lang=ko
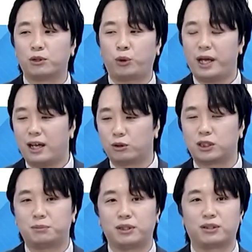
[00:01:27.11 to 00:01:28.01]
퇴하고
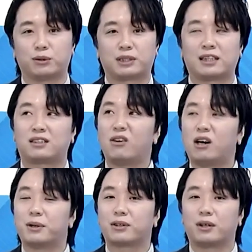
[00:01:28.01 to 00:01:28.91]
침 뱉을 거고 다
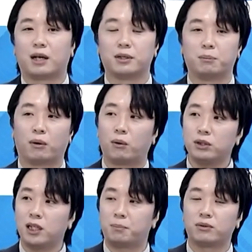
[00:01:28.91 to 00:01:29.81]
꺾어버릴 거야 하면은 벚꽃이
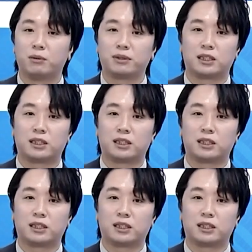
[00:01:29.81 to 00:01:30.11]
나쁜 겁니까?